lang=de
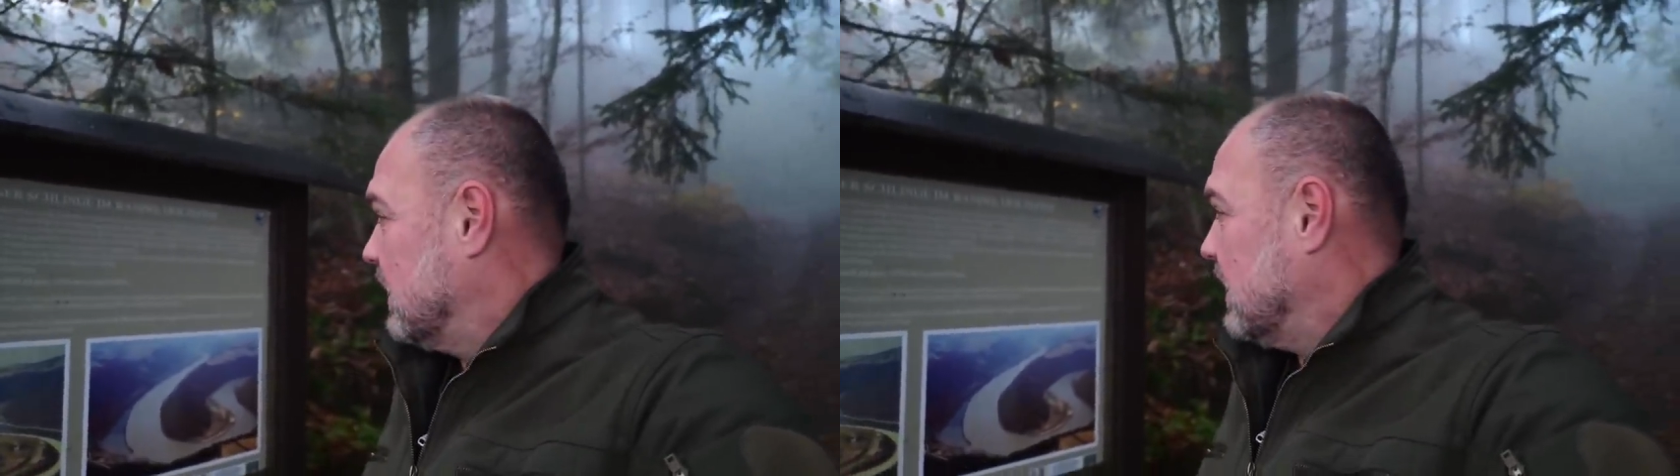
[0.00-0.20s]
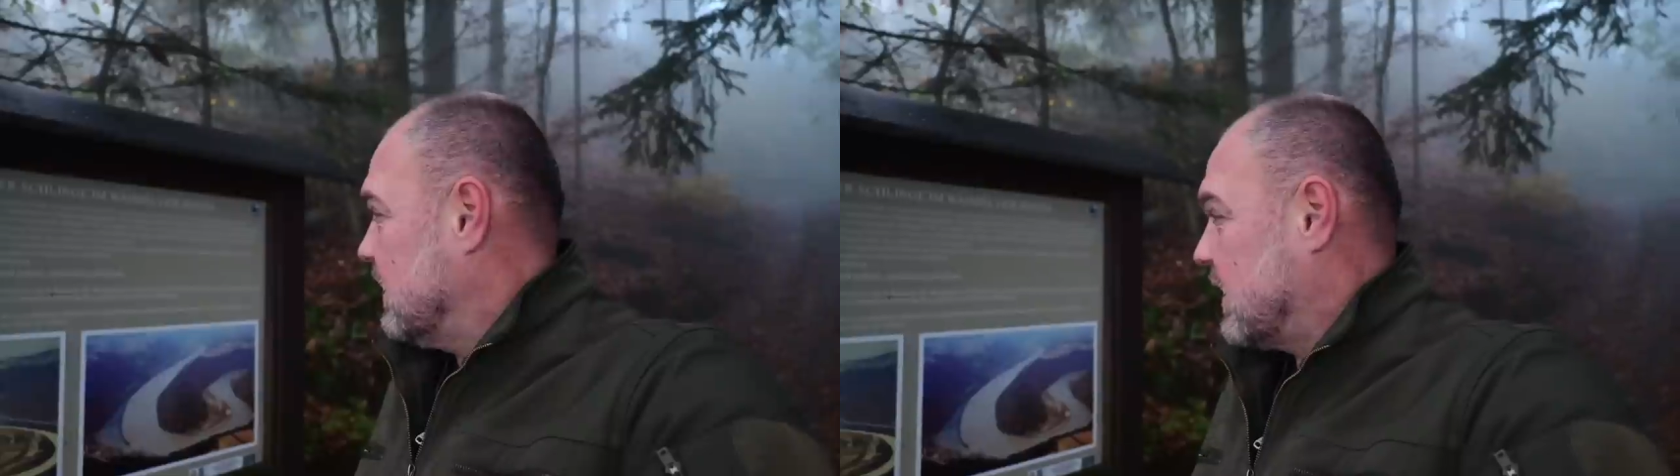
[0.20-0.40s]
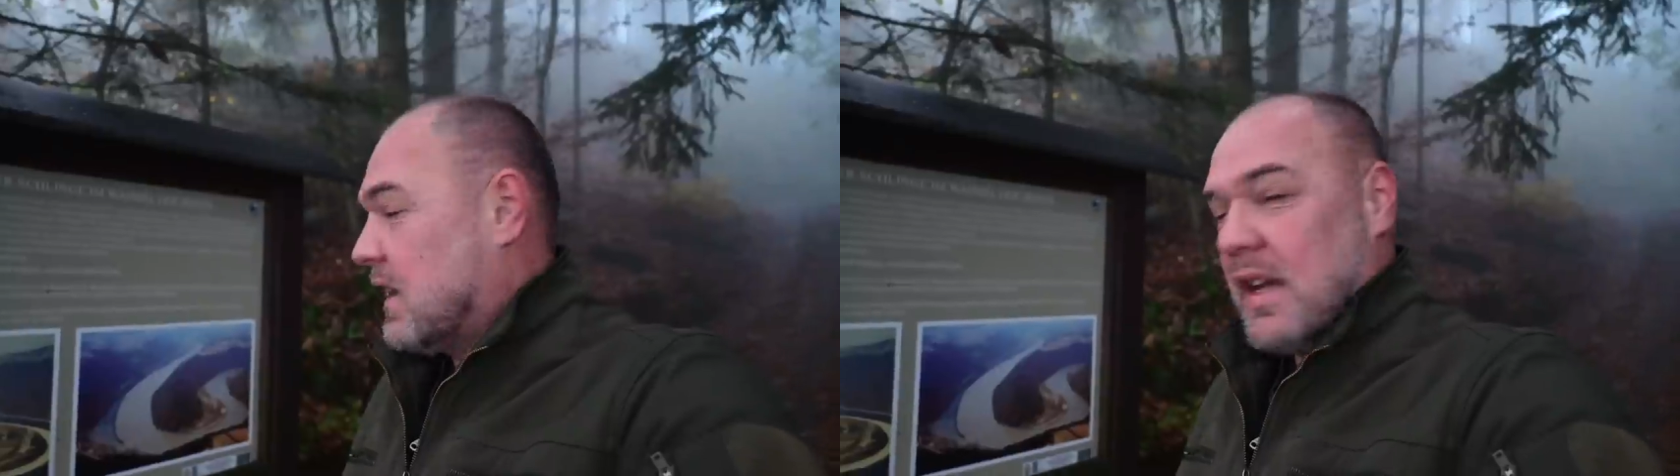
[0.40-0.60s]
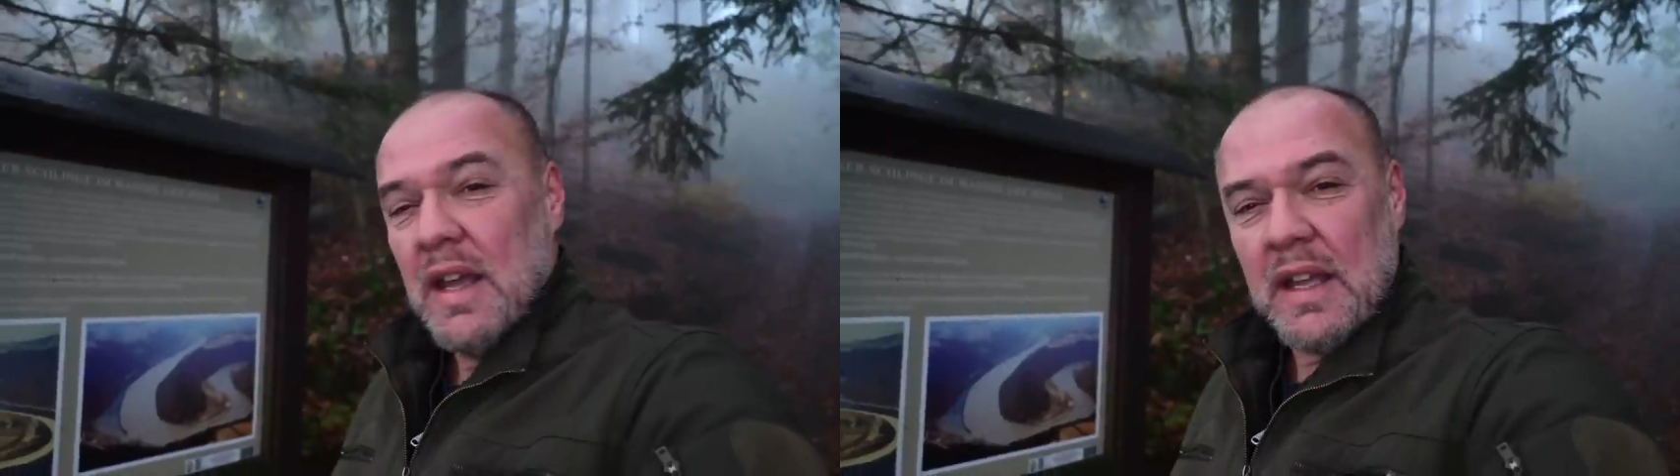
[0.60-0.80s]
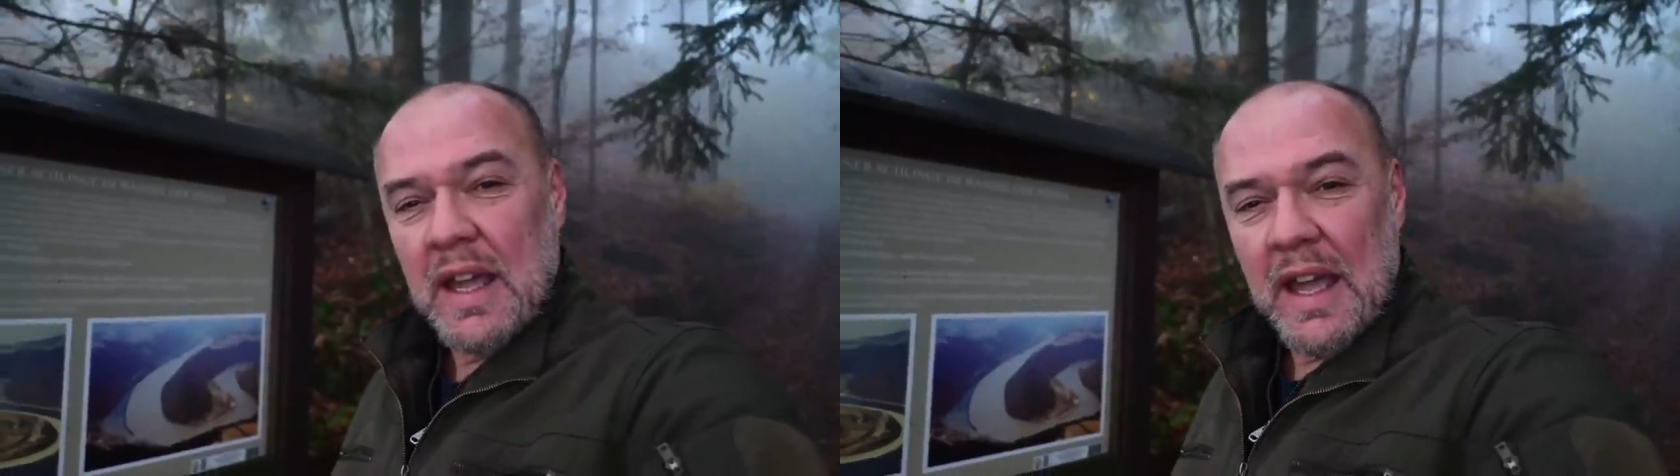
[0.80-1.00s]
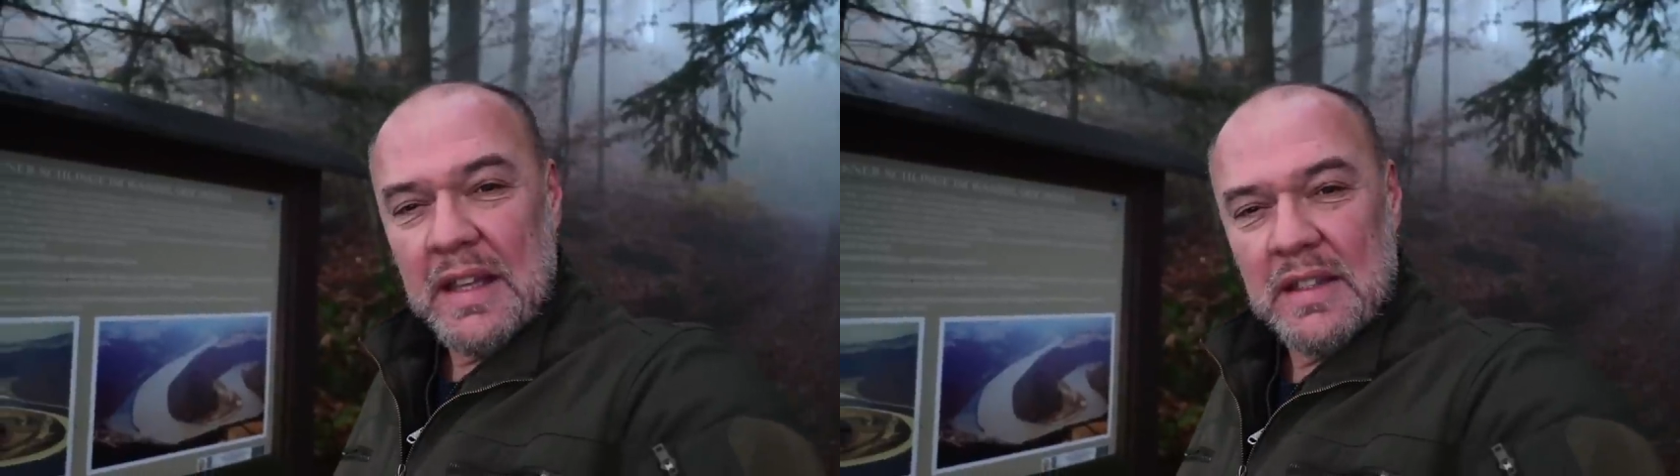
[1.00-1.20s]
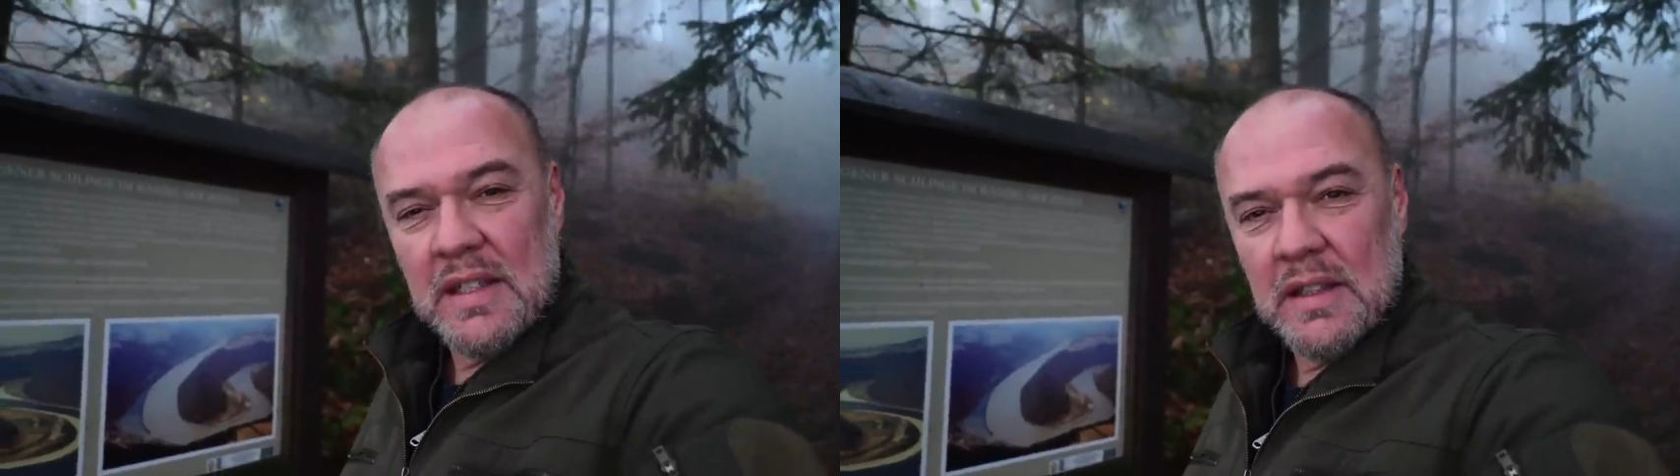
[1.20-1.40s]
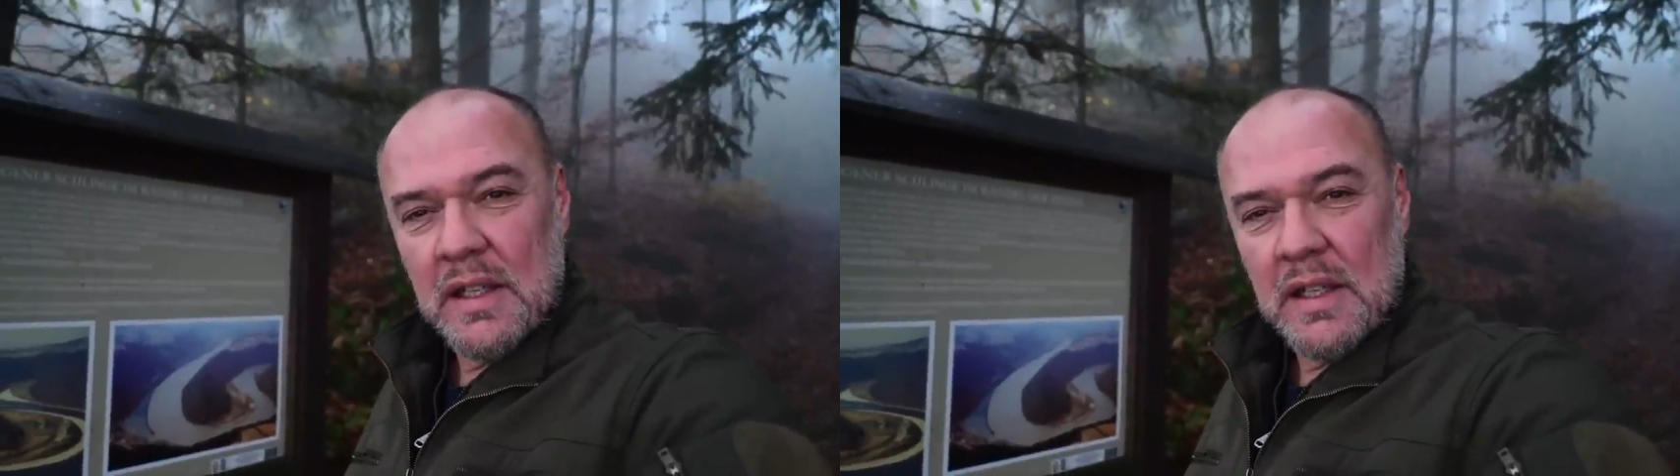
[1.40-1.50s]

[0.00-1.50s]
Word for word: diese Grenze,